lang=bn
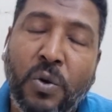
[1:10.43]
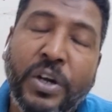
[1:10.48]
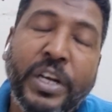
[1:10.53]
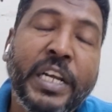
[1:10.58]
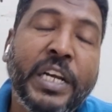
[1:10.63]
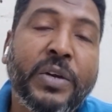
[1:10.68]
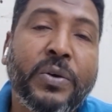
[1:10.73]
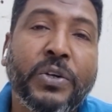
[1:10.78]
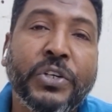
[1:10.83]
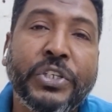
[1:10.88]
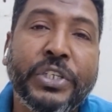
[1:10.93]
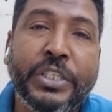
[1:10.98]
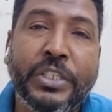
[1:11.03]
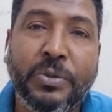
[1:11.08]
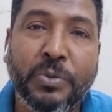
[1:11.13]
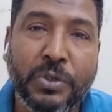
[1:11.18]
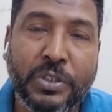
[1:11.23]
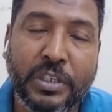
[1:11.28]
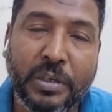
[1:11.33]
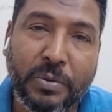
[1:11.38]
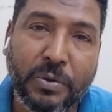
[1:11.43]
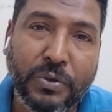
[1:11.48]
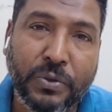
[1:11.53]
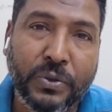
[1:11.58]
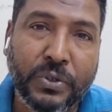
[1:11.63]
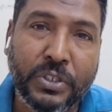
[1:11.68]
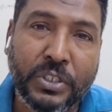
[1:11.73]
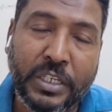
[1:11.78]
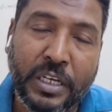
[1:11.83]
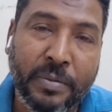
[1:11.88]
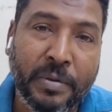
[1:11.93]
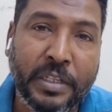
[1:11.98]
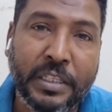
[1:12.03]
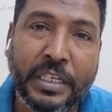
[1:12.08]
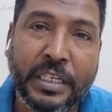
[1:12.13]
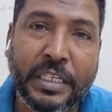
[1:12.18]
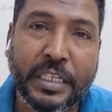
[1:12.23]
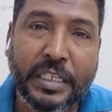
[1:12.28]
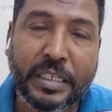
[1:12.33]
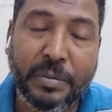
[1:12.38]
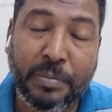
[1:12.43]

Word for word: অনেক কষ্টে জীবনযাপন করছি আমাদের